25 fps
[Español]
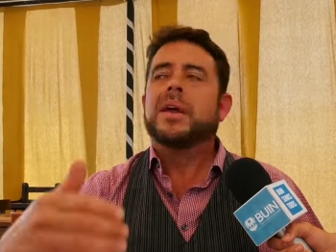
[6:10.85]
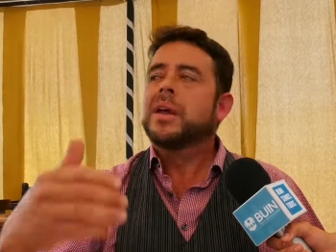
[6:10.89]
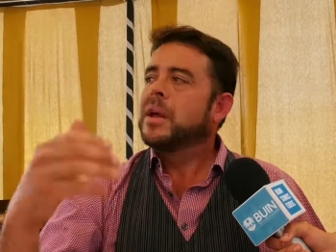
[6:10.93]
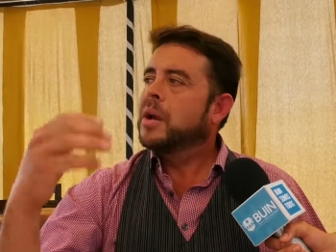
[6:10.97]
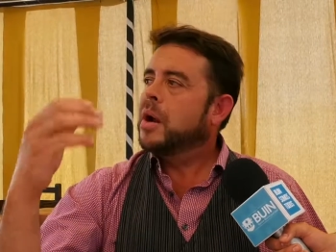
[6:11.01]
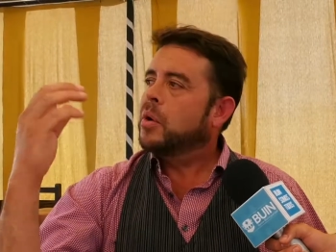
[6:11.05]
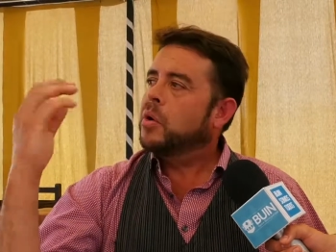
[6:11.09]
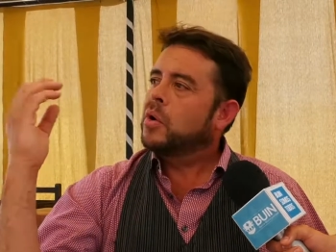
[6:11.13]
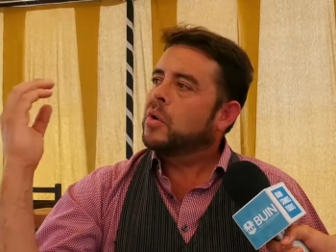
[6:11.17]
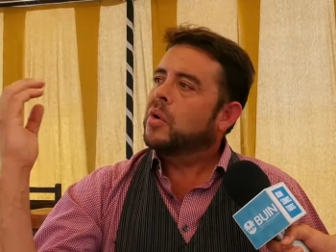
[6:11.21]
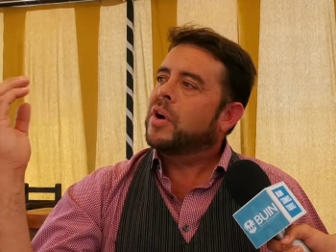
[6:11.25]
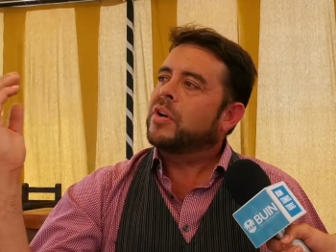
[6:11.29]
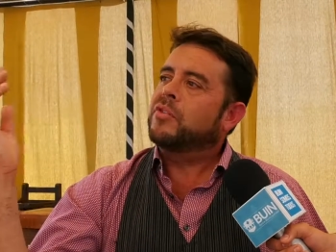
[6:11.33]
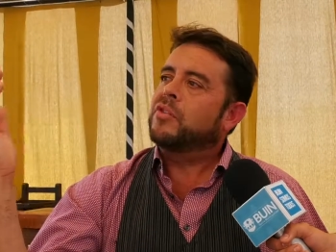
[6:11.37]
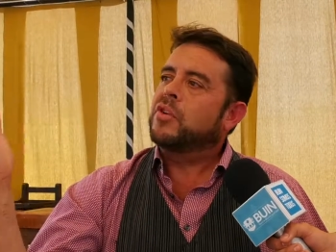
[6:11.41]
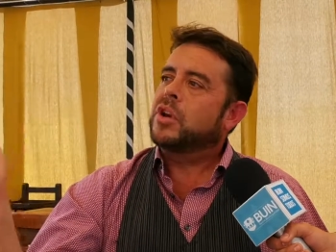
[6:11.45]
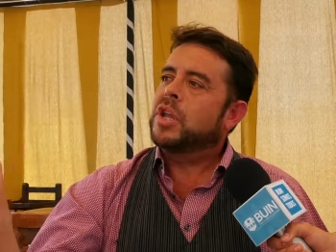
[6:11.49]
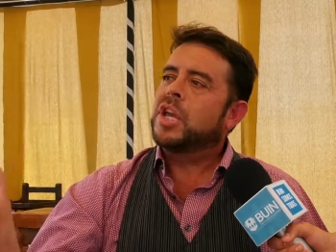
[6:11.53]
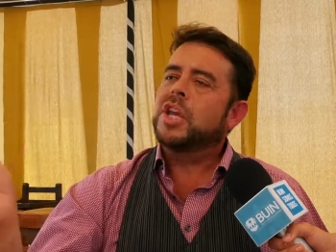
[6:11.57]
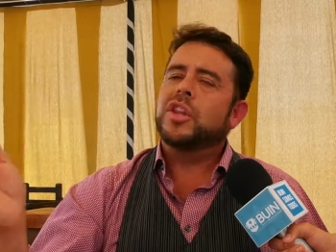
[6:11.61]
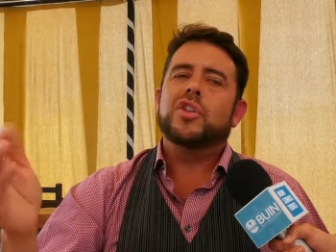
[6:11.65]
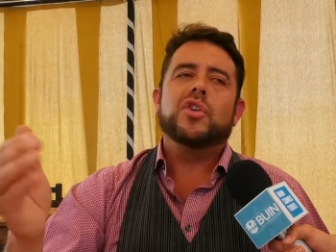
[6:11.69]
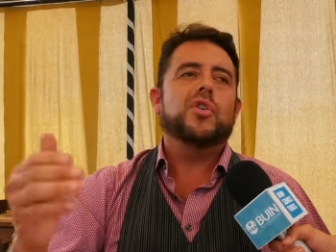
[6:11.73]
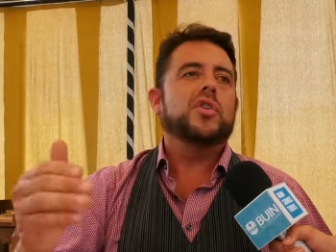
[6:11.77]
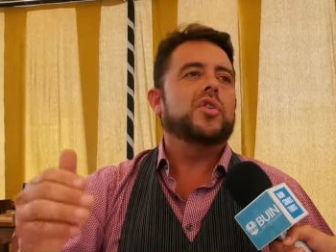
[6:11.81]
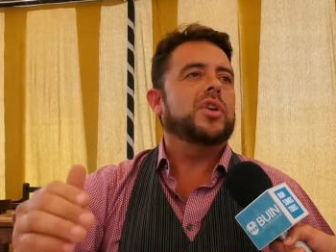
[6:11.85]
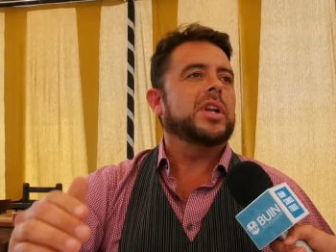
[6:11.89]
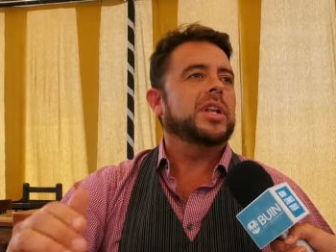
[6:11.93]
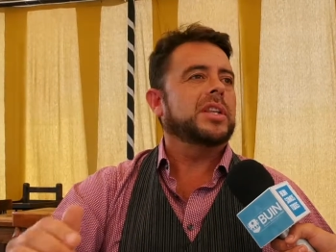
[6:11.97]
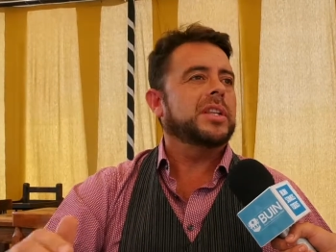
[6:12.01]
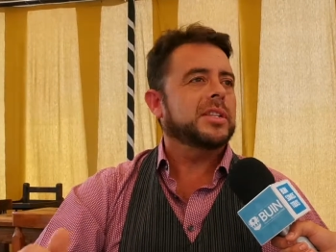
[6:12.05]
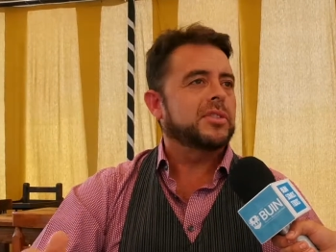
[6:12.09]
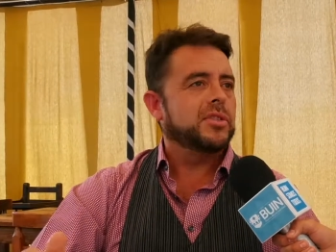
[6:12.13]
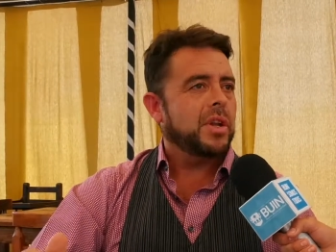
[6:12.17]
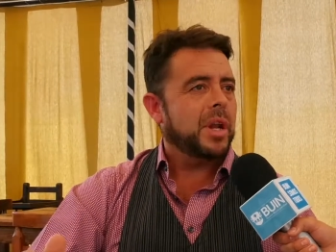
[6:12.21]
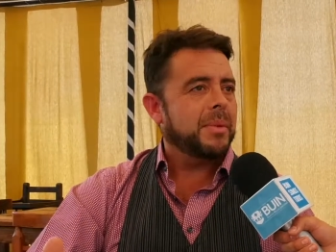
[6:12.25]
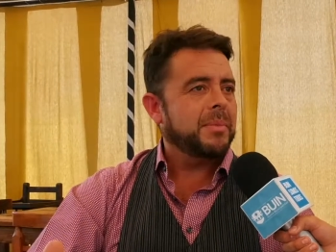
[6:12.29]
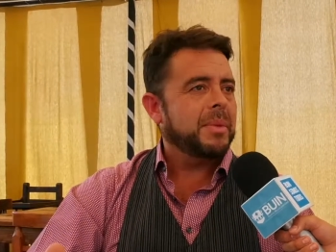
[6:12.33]
a un lugar bonito, con
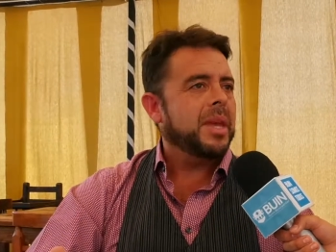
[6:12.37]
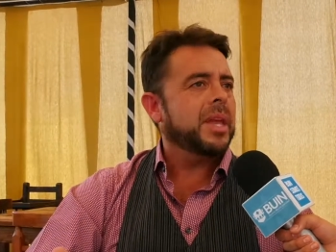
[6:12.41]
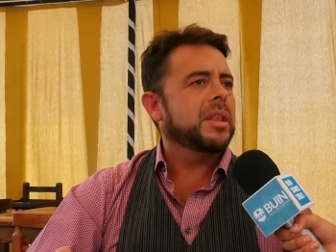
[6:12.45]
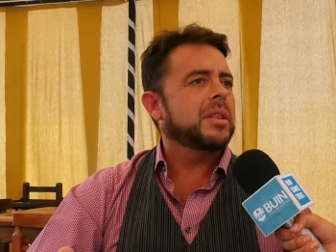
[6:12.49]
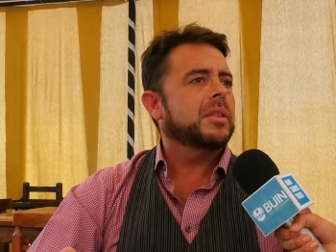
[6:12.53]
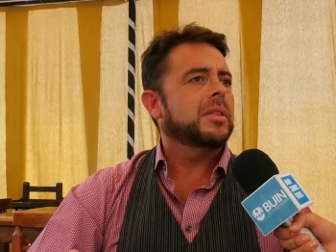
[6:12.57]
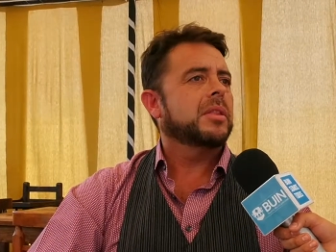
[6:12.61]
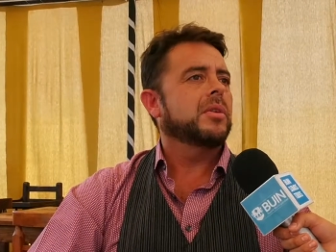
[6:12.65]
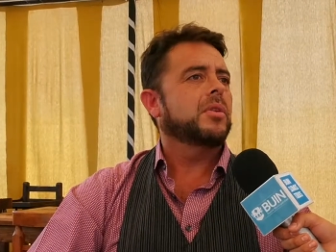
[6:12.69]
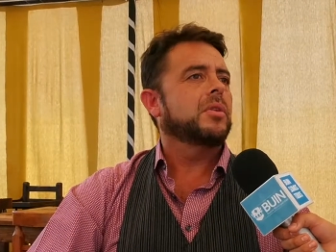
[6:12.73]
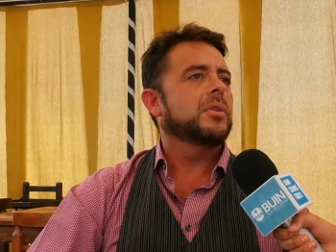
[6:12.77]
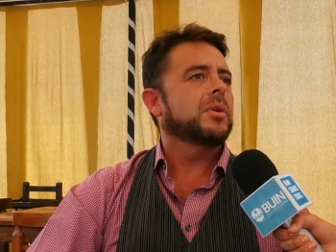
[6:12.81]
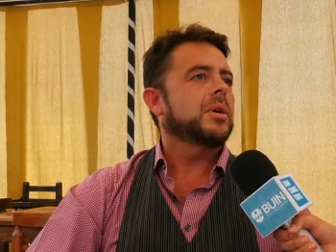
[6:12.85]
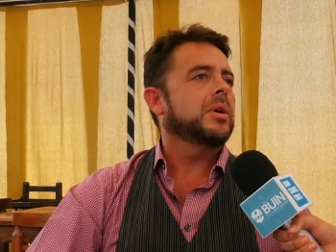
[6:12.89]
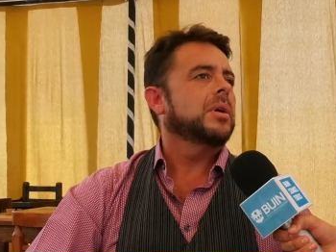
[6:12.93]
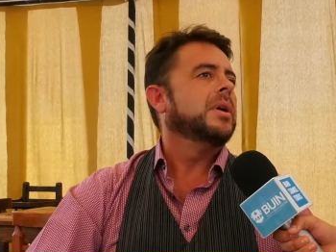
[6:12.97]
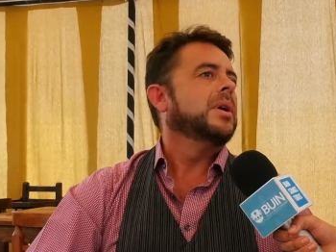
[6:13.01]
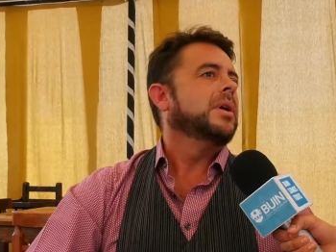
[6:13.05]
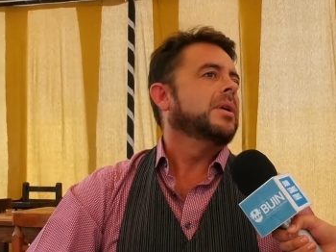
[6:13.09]
estacionamiento,